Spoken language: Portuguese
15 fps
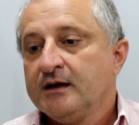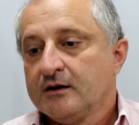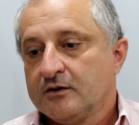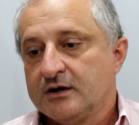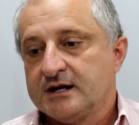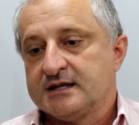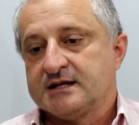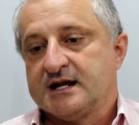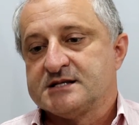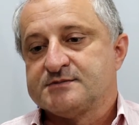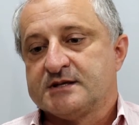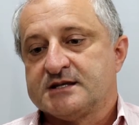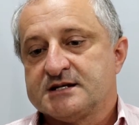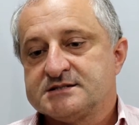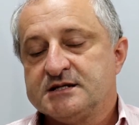corre atrás
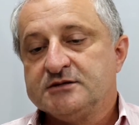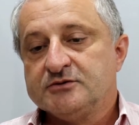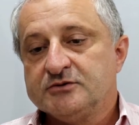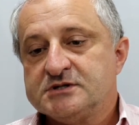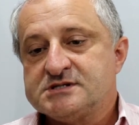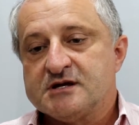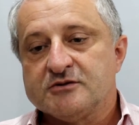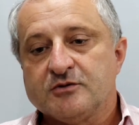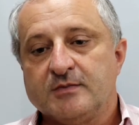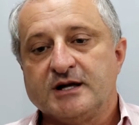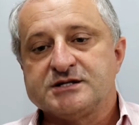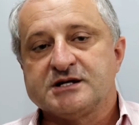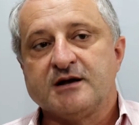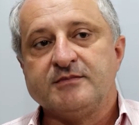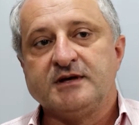para trazer indústria,
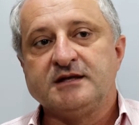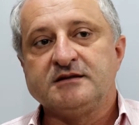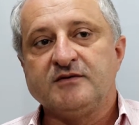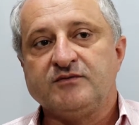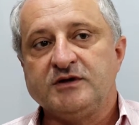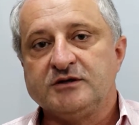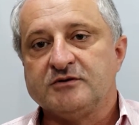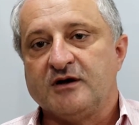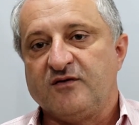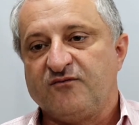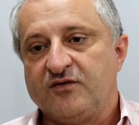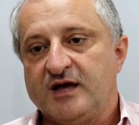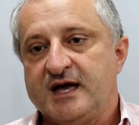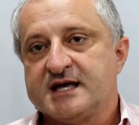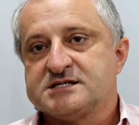automaticamente, vindo a
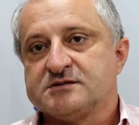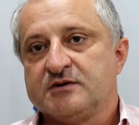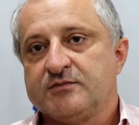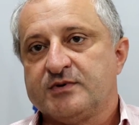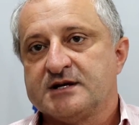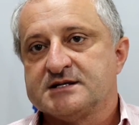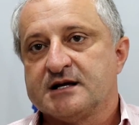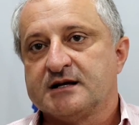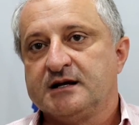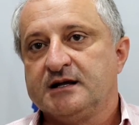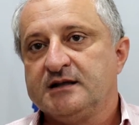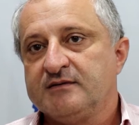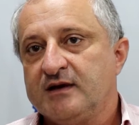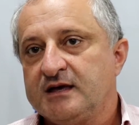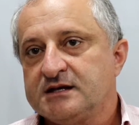FS, uma empresa
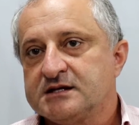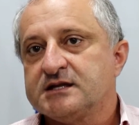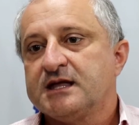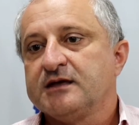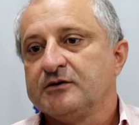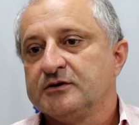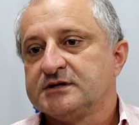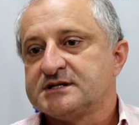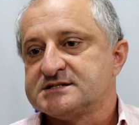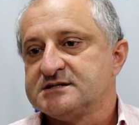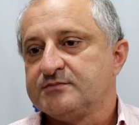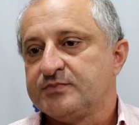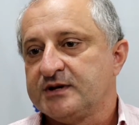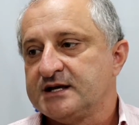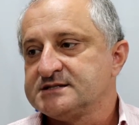grande, aí já tem outras
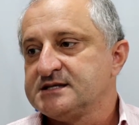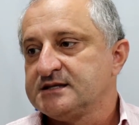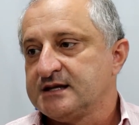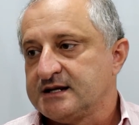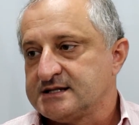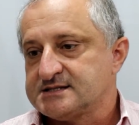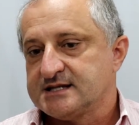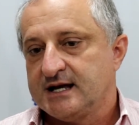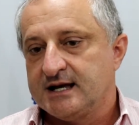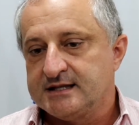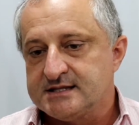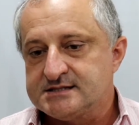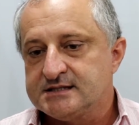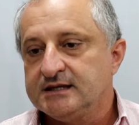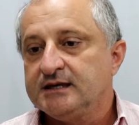empresas
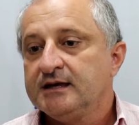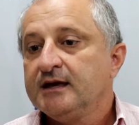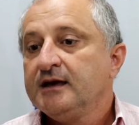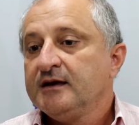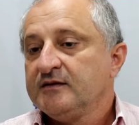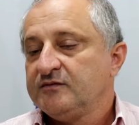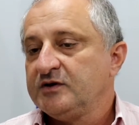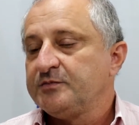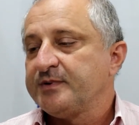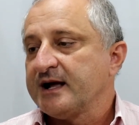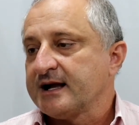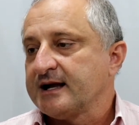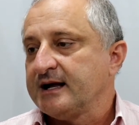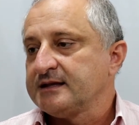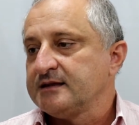interessadas em vir
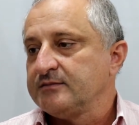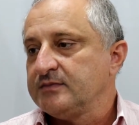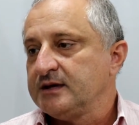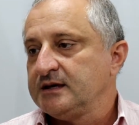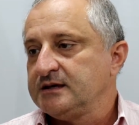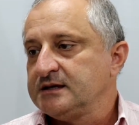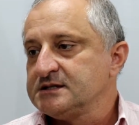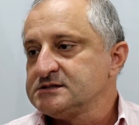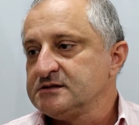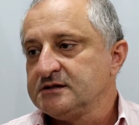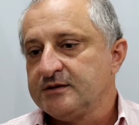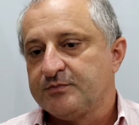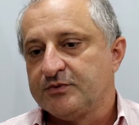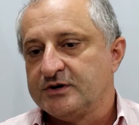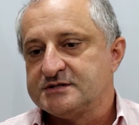para cá também.
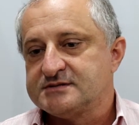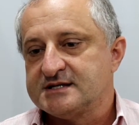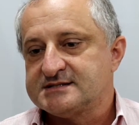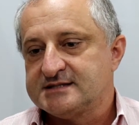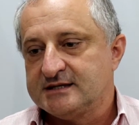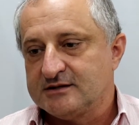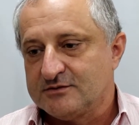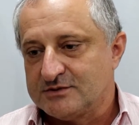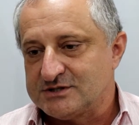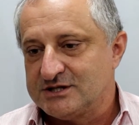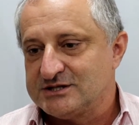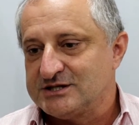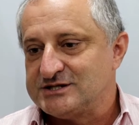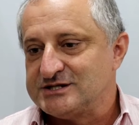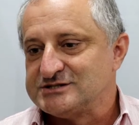Isso depois vai ser, como a
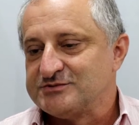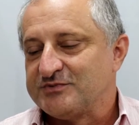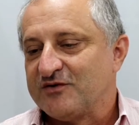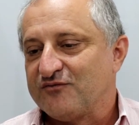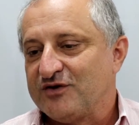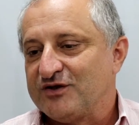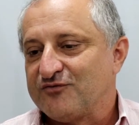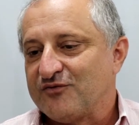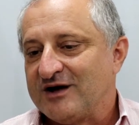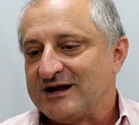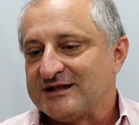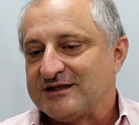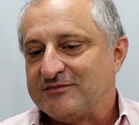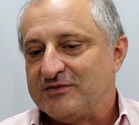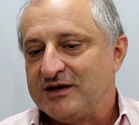gente diz, o prefeito
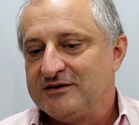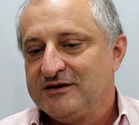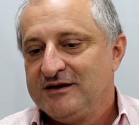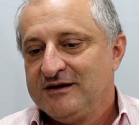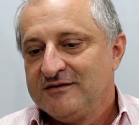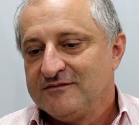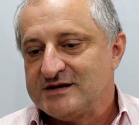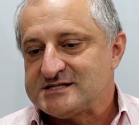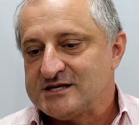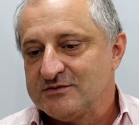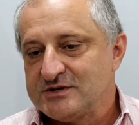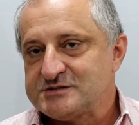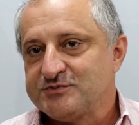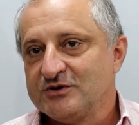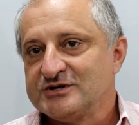fala também, vai ser
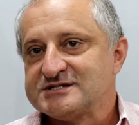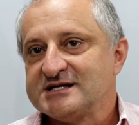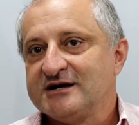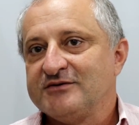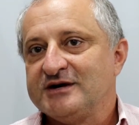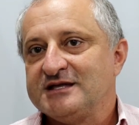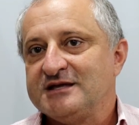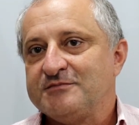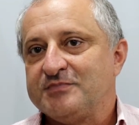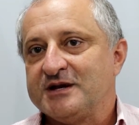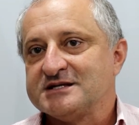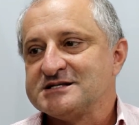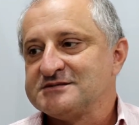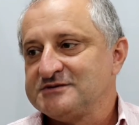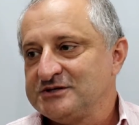uma explosão aí de
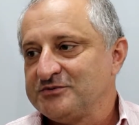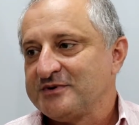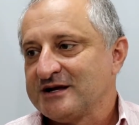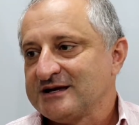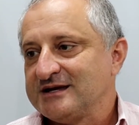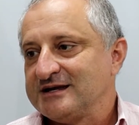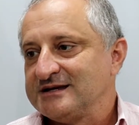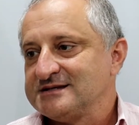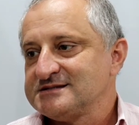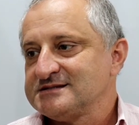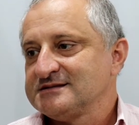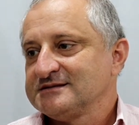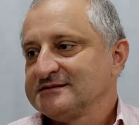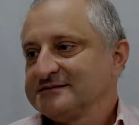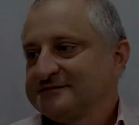empresas vindo para a
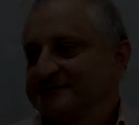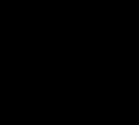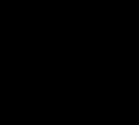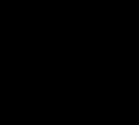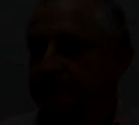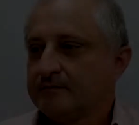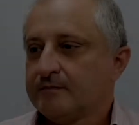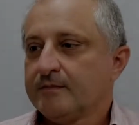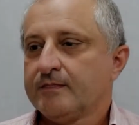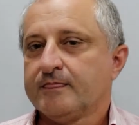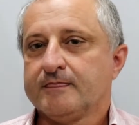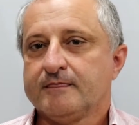Querência. É,